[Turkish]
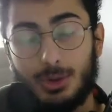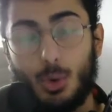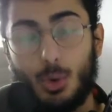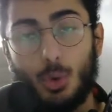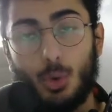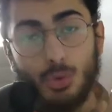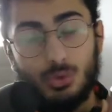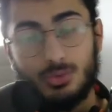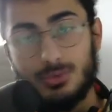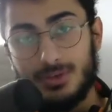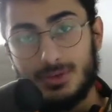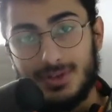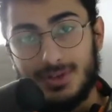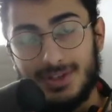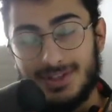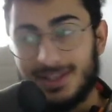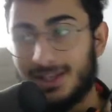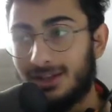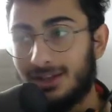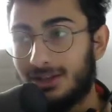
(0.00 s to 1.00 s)
oyun
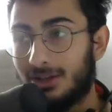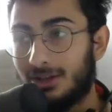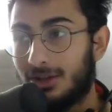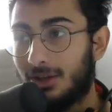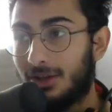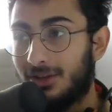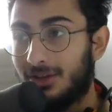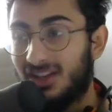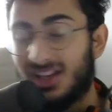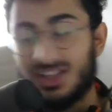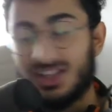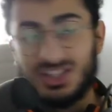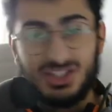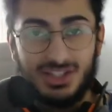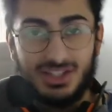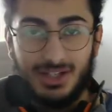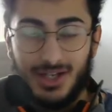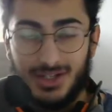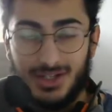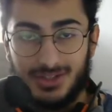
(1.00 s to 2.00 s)
size
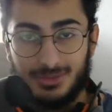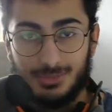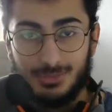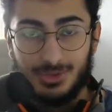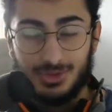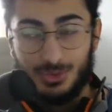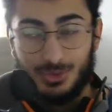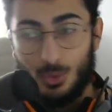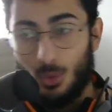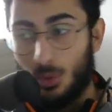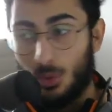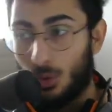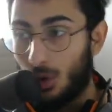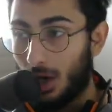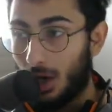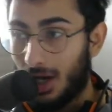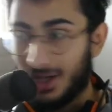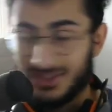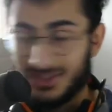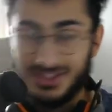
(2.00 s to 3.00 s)
yarışlar açmış
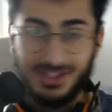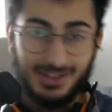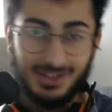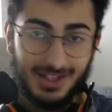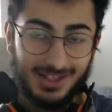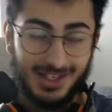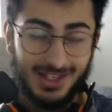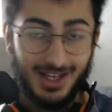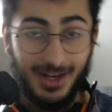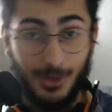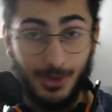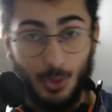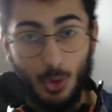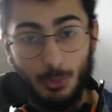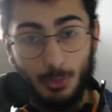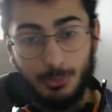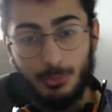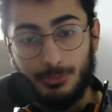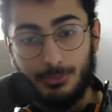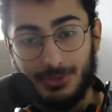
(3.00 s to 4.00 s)
açık tekerlek
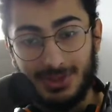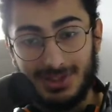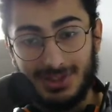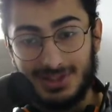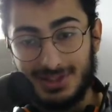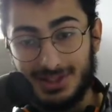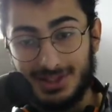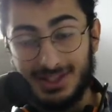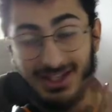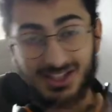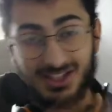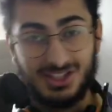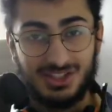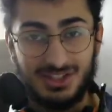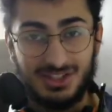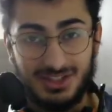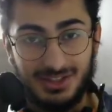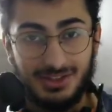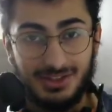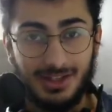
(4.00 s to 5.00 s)
Open Wheels
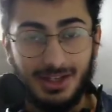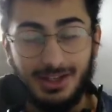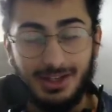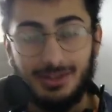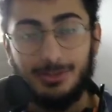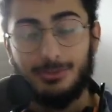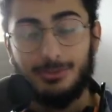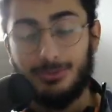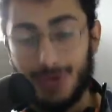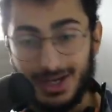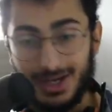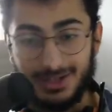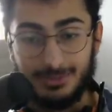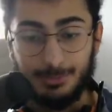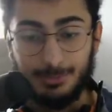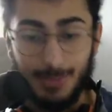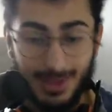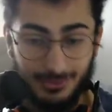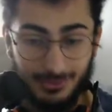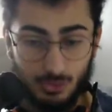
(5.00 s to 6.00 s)
yarışları da var
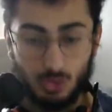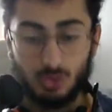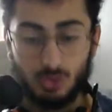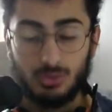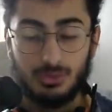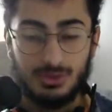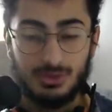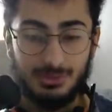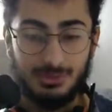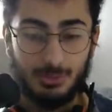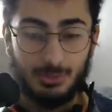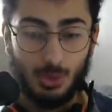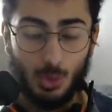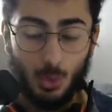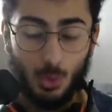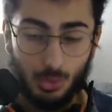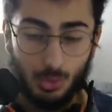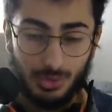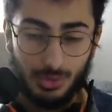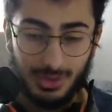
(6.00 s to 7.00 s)
mevcut. Şimdi
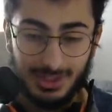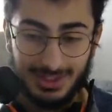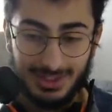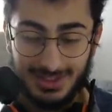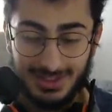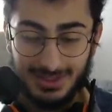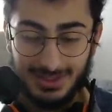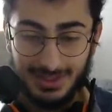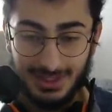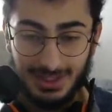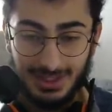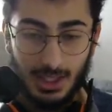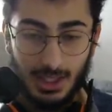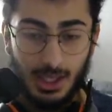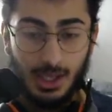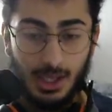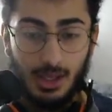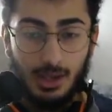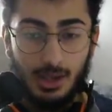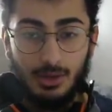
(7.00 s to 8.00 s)
oyuna girdik.
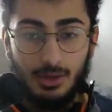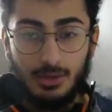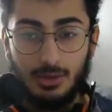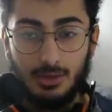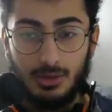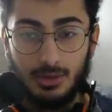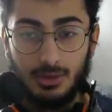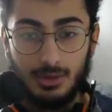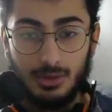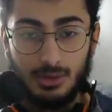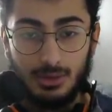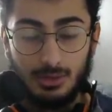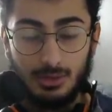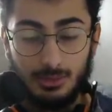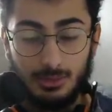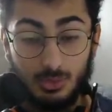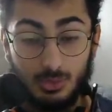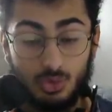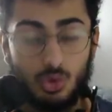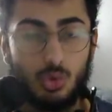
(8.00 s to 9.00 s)
Ee,
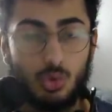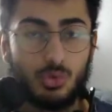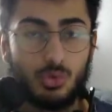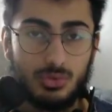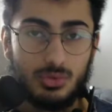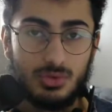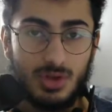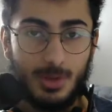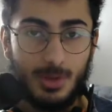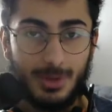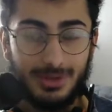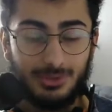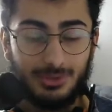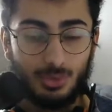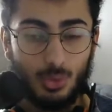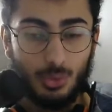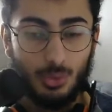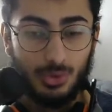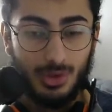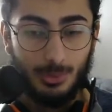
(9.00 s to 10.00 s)
çok uzun zamandır
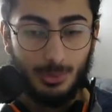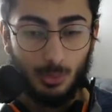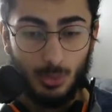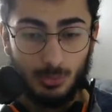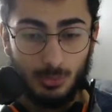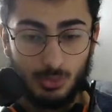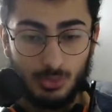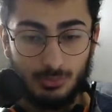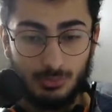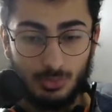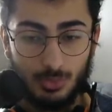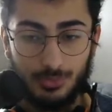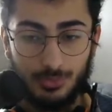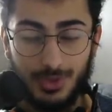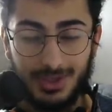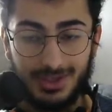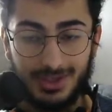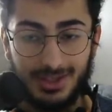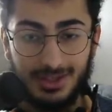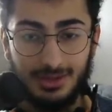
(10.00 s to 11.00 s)
oynamıyormuşum bunu
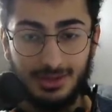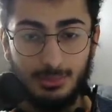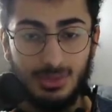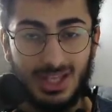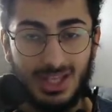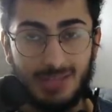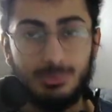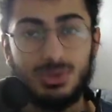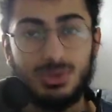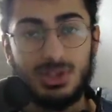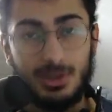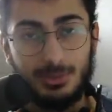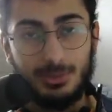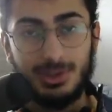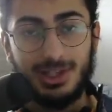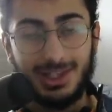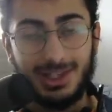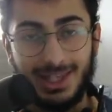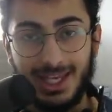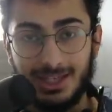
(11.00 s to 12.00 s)
fark ettim. 70
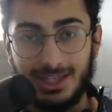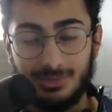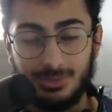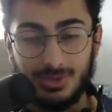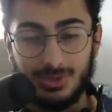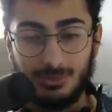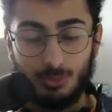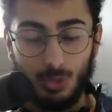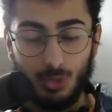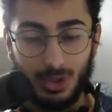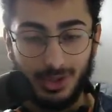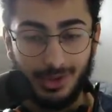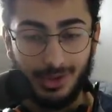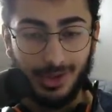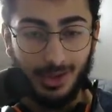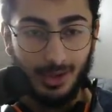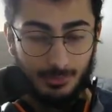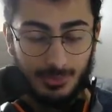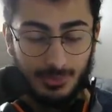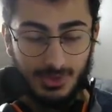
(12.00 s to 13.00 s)
level'da geçmişim bu
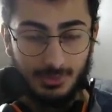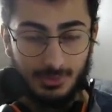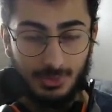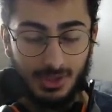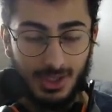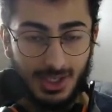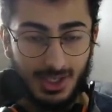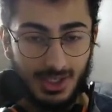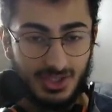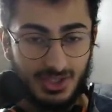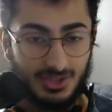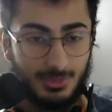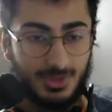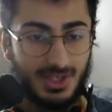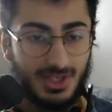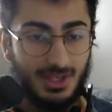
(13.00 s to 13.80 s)
arada. Şimdi garajımıza